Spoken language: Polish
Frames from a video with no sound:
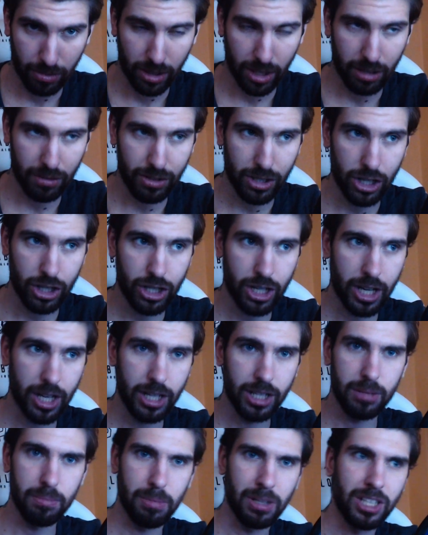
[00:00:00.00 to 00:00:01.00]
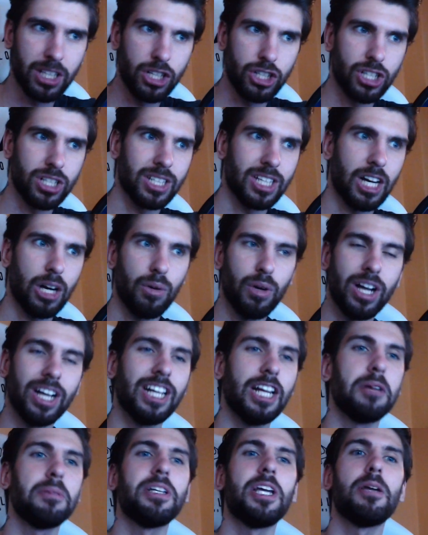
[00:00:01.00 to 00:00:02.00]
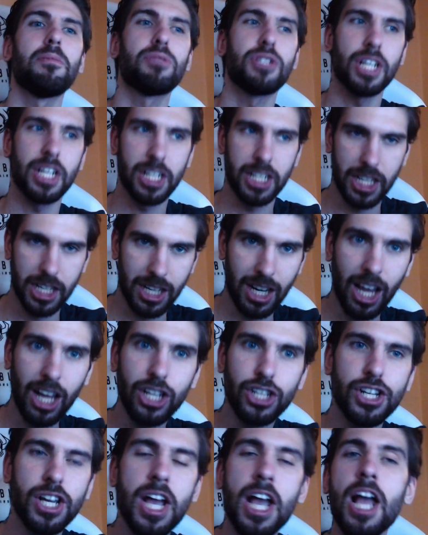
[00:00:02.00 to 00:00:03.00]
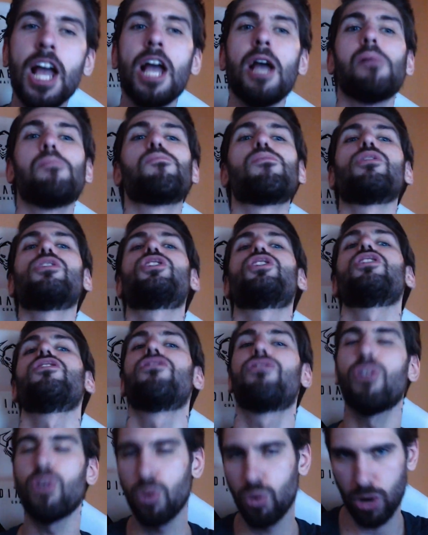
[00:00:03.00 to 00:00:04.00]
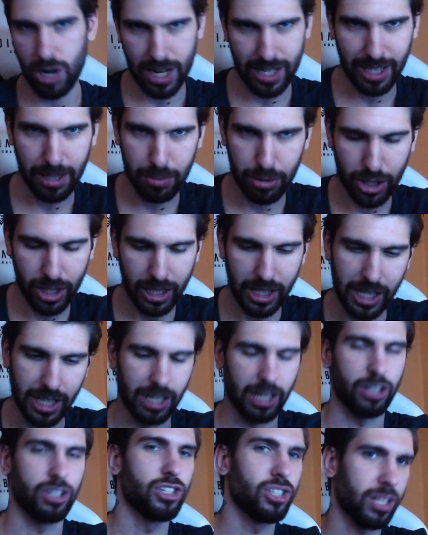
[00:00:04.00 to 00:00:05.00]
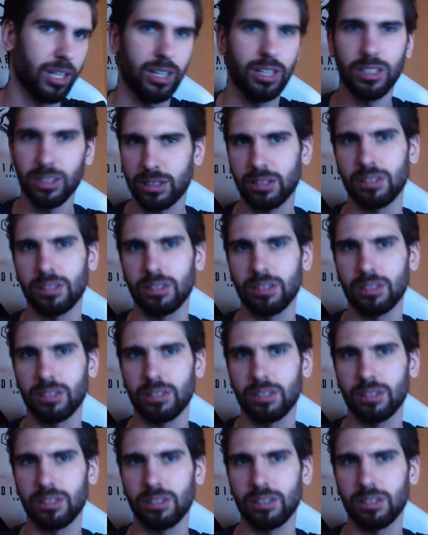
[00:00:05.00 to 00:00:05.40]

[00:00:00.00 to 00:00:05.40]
W sensie będę się starał jak najmniej przeklinać, bądź w ogóle nie przeklinać, tak w,